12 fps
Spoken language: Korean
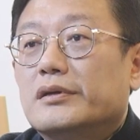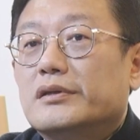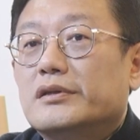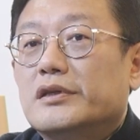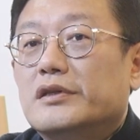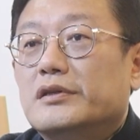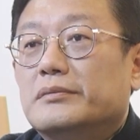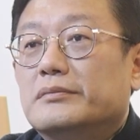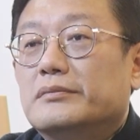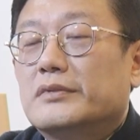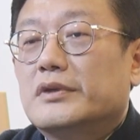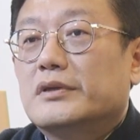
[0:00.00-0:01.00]
지금
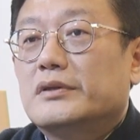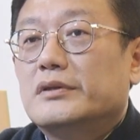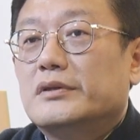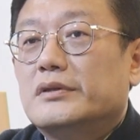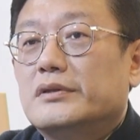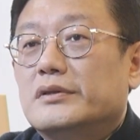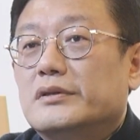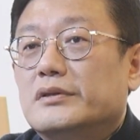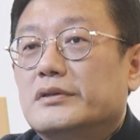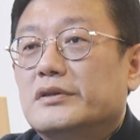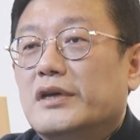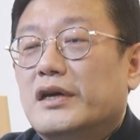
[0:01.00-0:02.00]

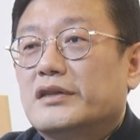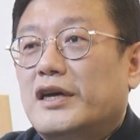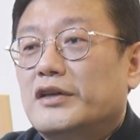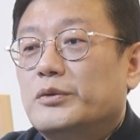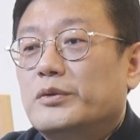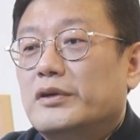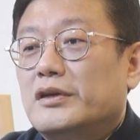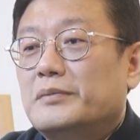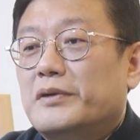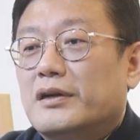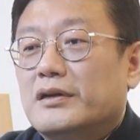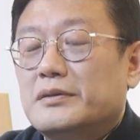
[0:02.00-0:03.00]
제가 다독이길
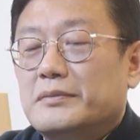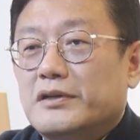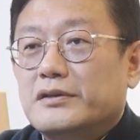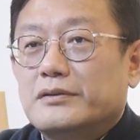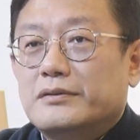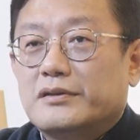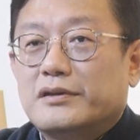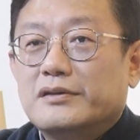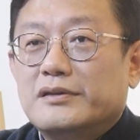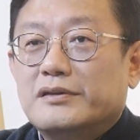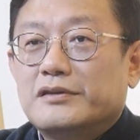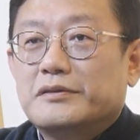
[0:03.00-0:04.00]
바라지 마시고
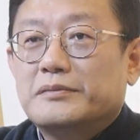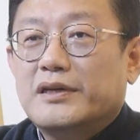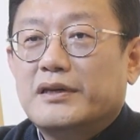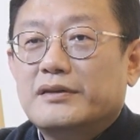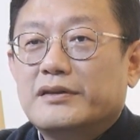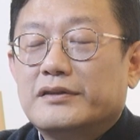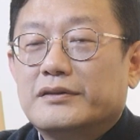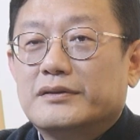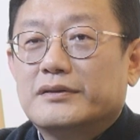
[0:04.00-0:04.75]
정신들 좀 차리세요.